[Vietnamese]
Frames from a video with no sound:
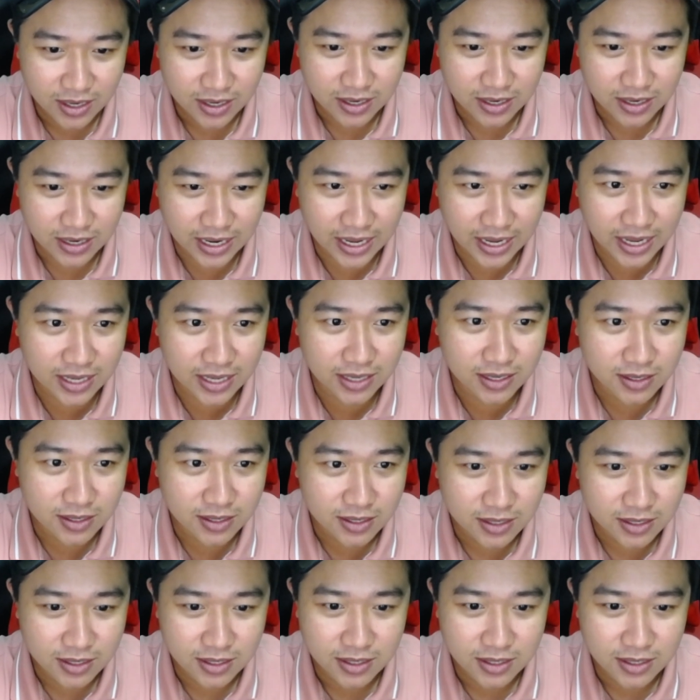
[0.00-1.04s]
đây
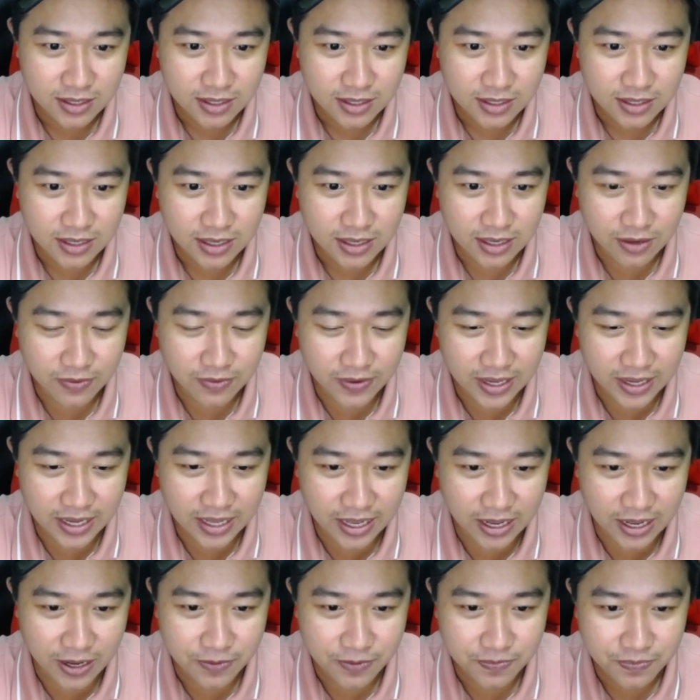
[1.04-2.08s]
các vị thấy không